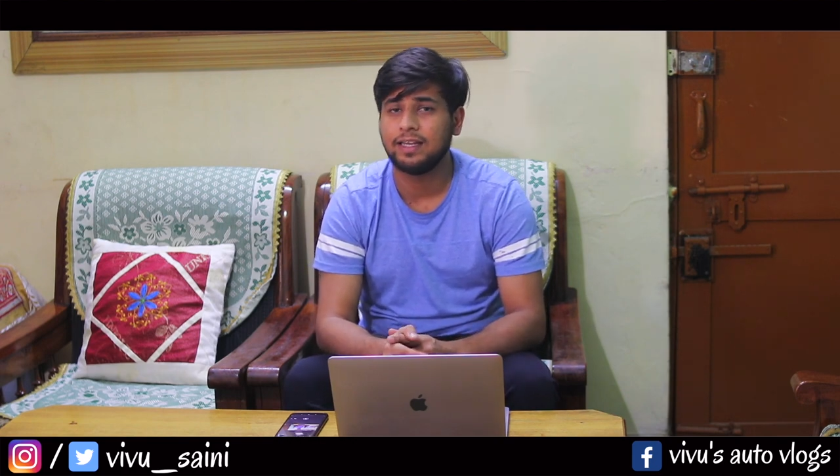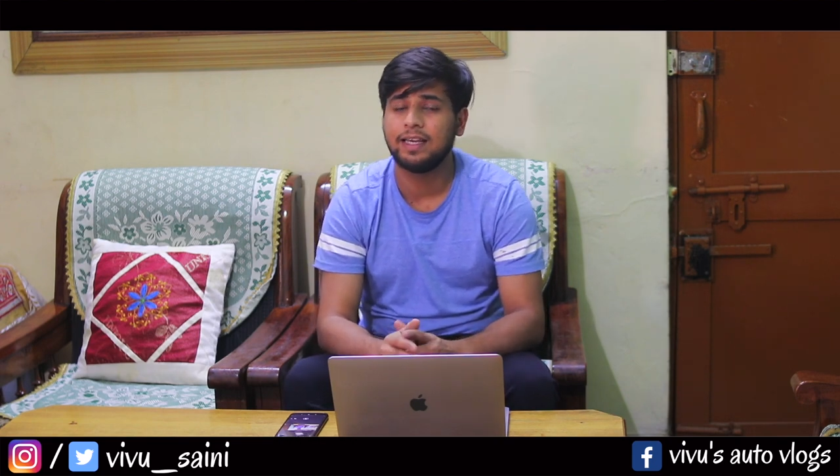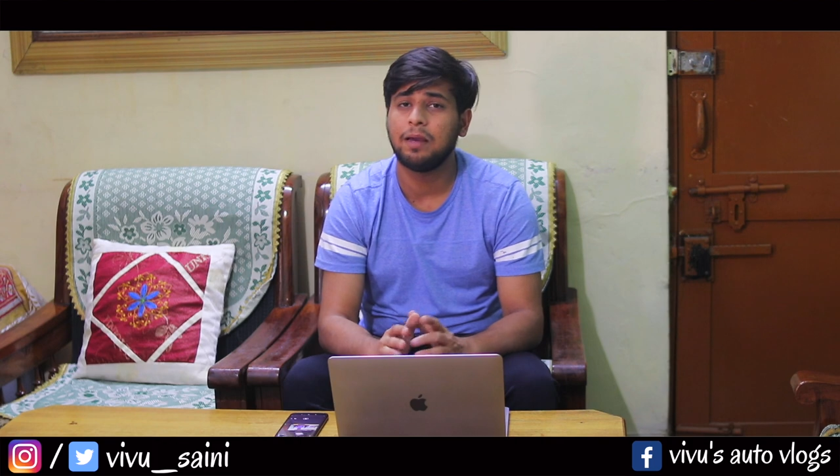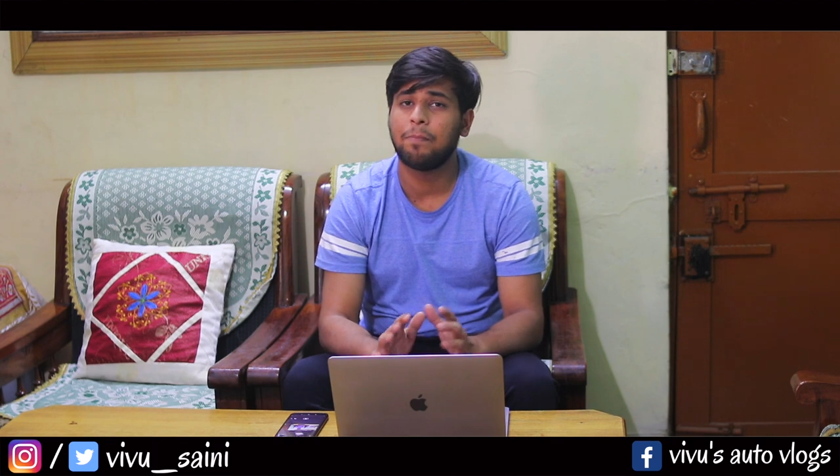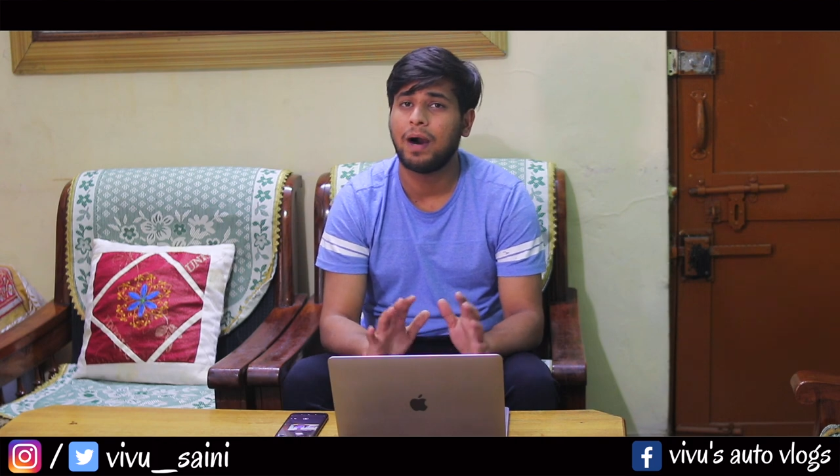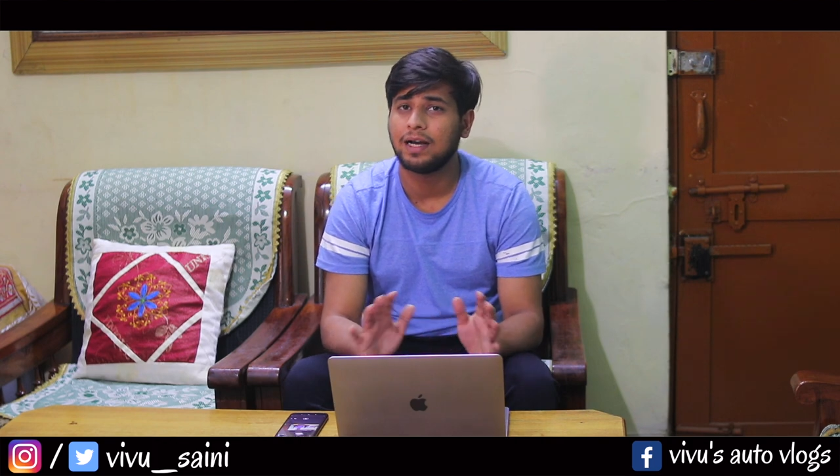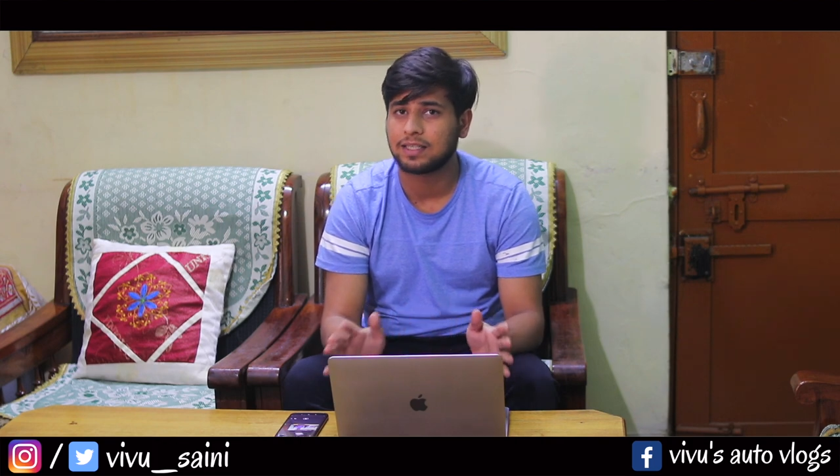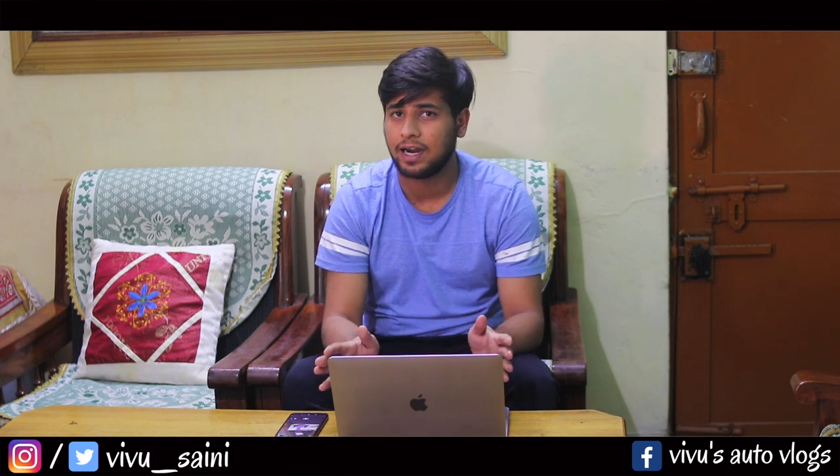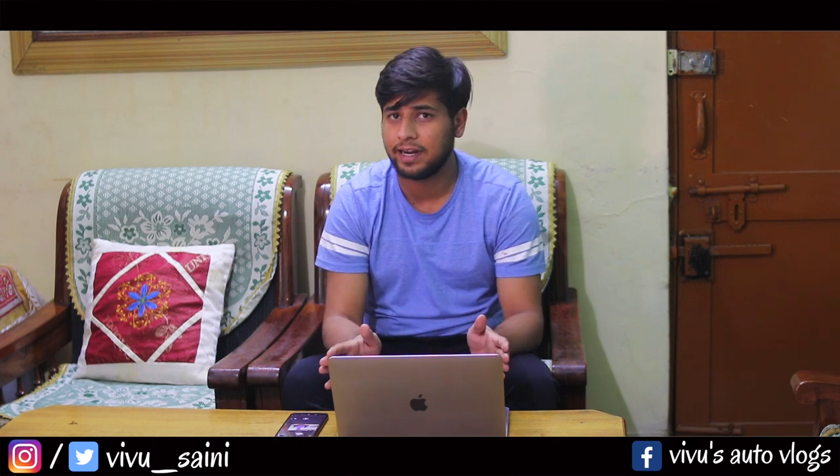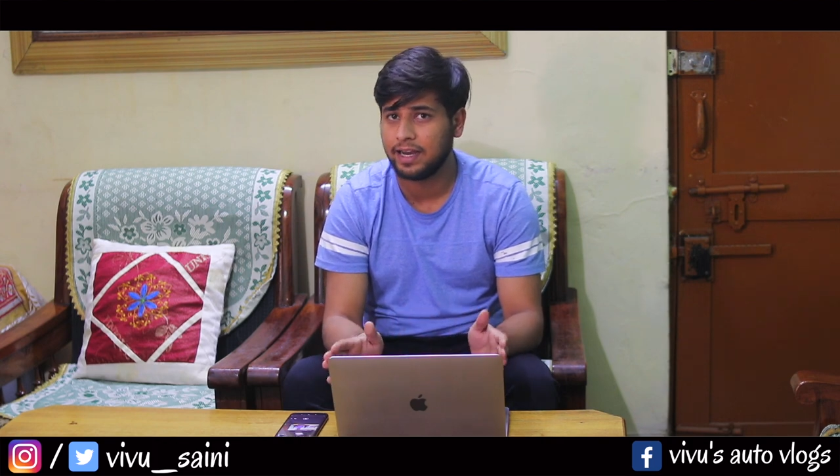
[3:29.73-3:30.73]
ये पांच
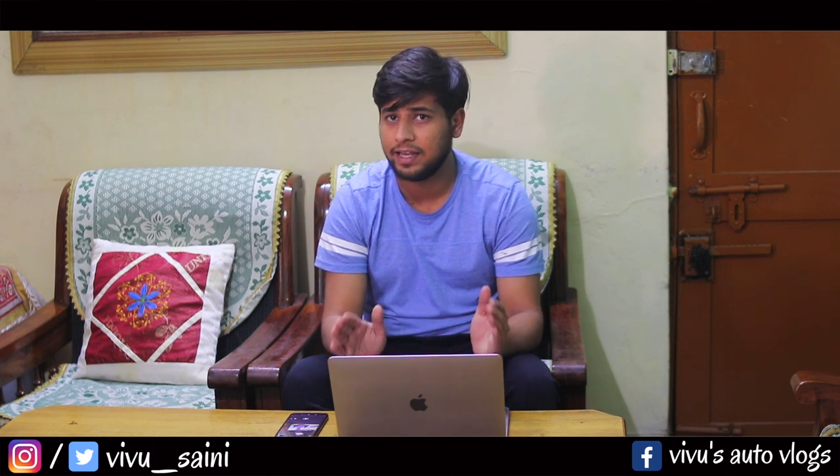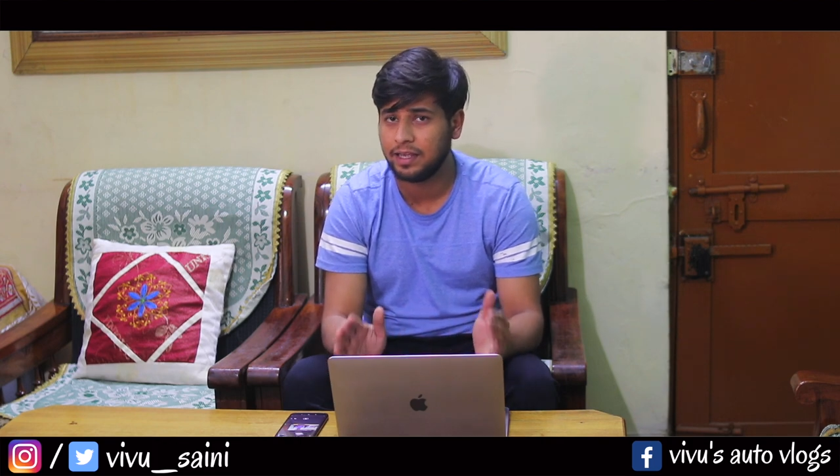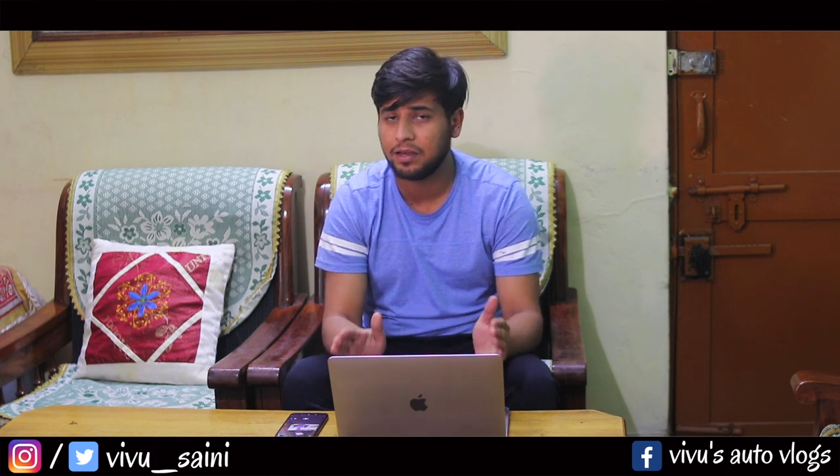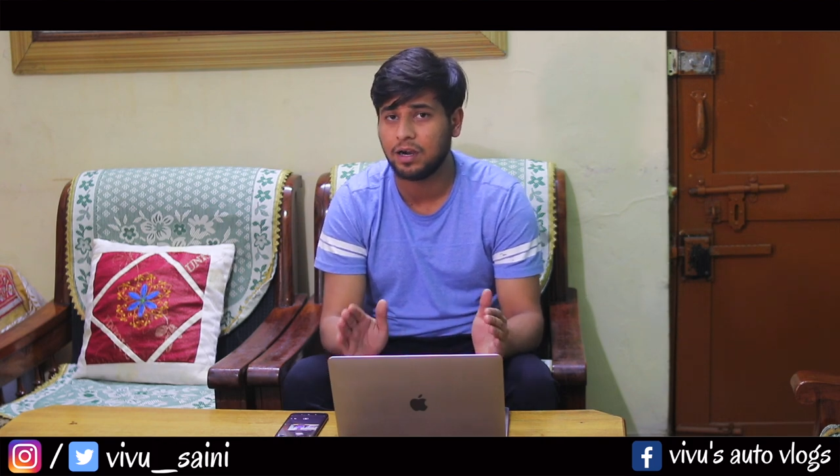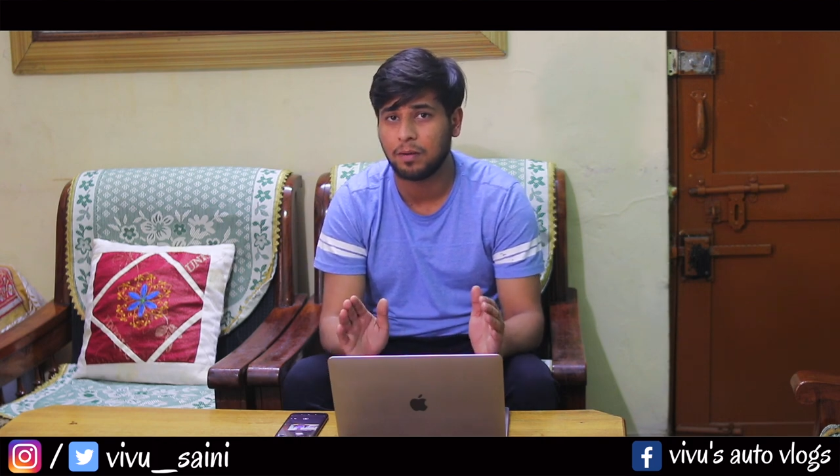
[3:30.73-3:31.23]
गाड़ियां ही